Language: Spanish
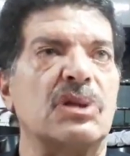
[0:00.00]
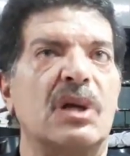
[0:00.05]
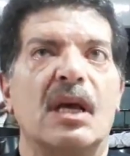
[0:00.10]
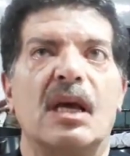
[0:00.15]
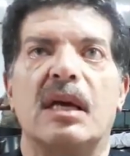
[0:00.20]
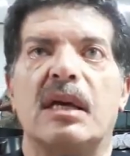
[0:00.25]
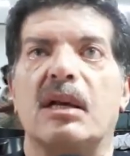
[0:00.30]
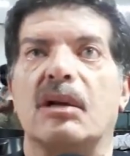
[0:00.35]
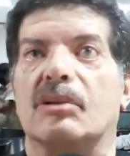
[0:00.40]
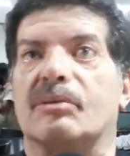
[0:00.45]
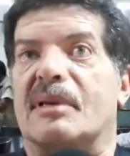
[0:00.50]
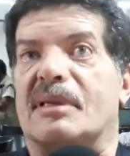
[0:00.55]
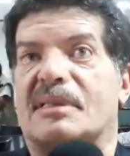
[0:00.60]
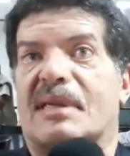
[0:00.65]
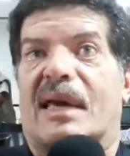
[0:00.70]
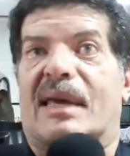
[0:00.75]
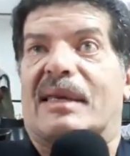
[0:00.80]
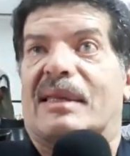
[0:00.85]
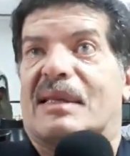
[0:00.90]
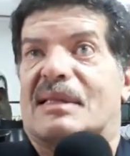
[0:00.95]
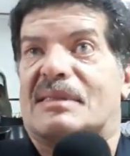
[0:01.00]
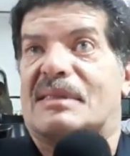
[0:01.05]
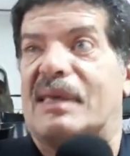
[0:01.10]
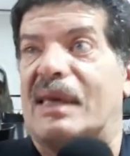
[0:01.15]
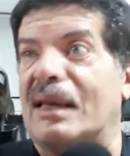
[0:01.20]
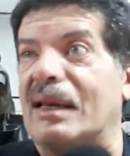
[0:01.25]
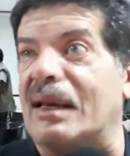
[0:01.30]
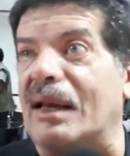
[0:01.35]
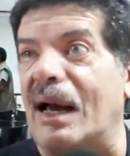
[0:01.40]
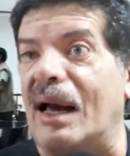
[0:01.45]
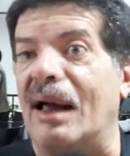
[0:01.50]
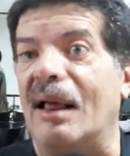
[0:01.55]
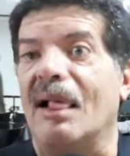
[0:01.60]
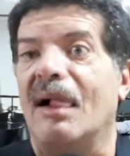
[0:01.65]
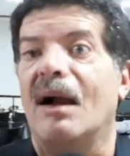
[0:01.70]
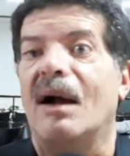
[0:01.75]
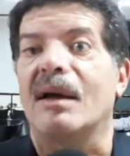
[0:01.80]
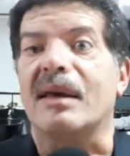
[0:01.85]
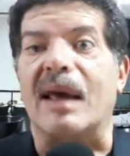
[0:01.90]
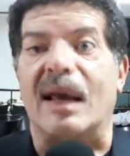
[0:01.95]
en los teatros, y los ves
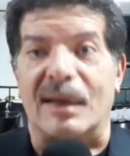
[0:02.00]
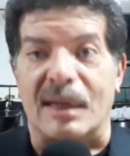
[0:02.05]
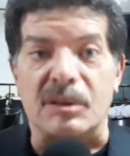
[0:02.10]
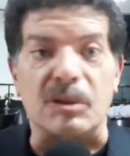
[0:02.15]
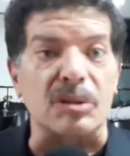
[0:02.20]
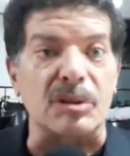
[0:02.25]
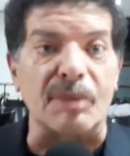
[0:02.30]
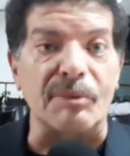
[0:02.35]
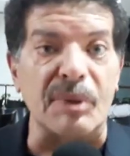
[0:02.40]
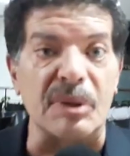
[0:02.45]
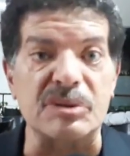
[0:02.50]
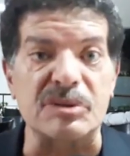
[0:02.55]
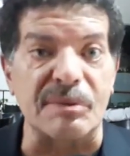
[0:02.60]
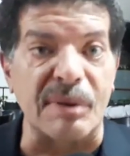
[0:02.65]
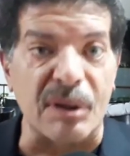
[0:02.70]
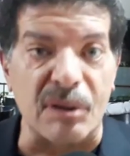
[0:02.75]
ahí de cerca,